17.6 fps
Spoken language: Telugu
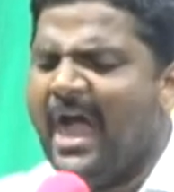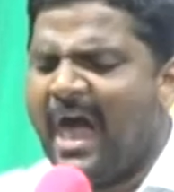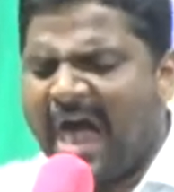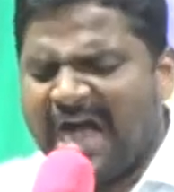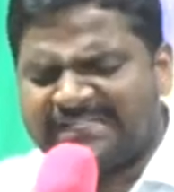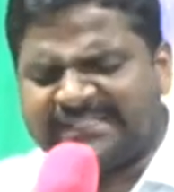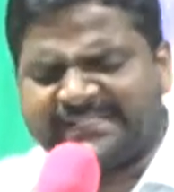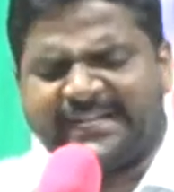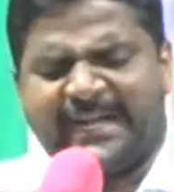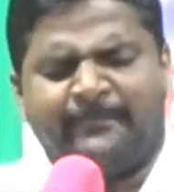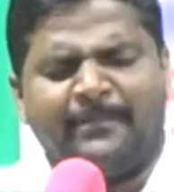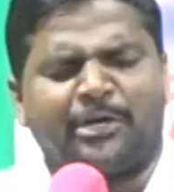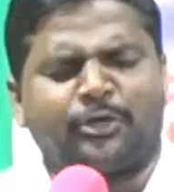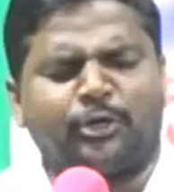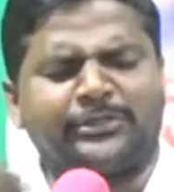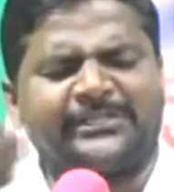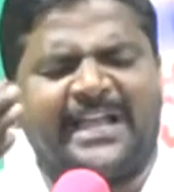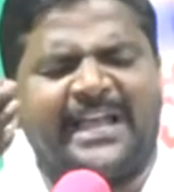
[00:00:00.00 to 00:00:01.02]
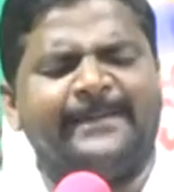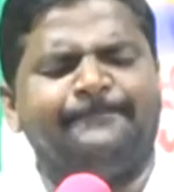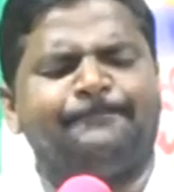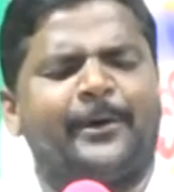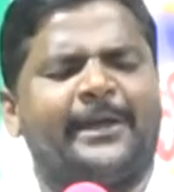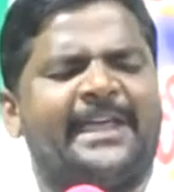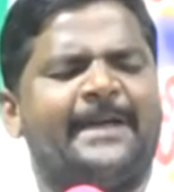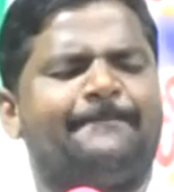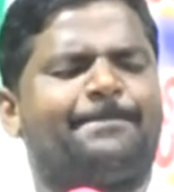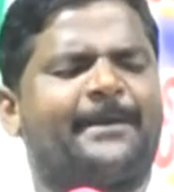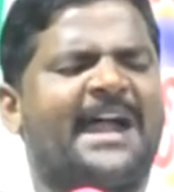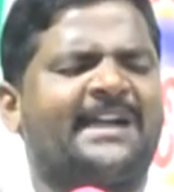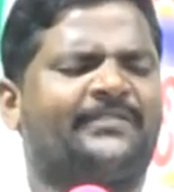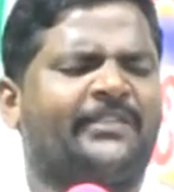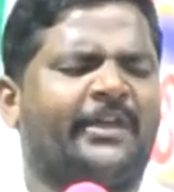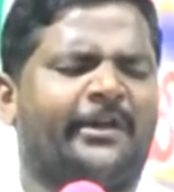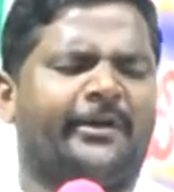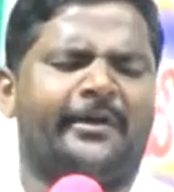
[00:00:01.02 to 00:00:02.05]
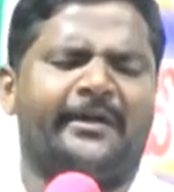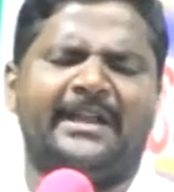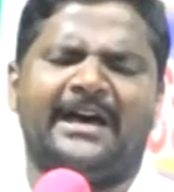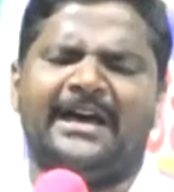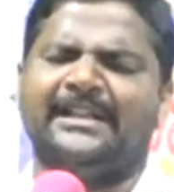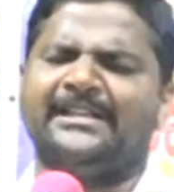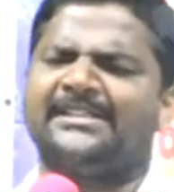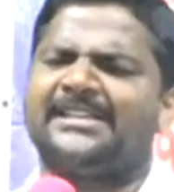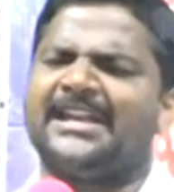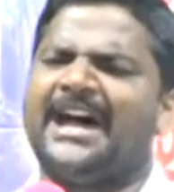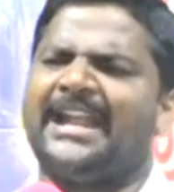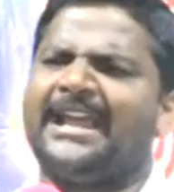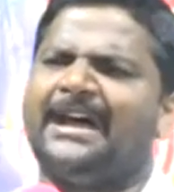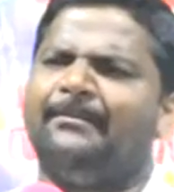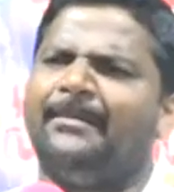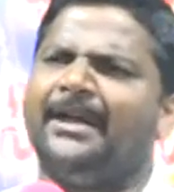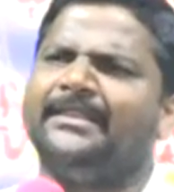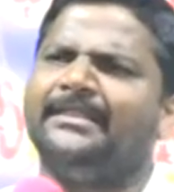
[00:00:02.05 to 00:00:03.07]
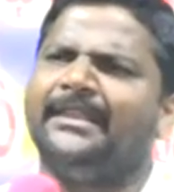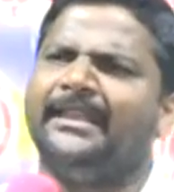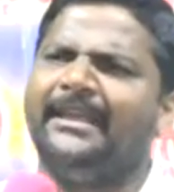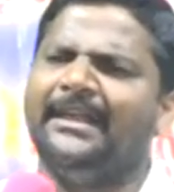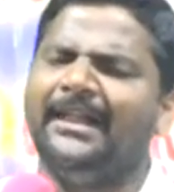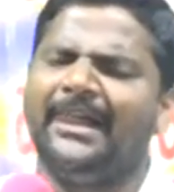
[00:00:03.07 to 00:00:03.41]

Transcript: ఆ శ్రమకు సరిపోయే ప్రార్థన ఉండాలి చాలామంది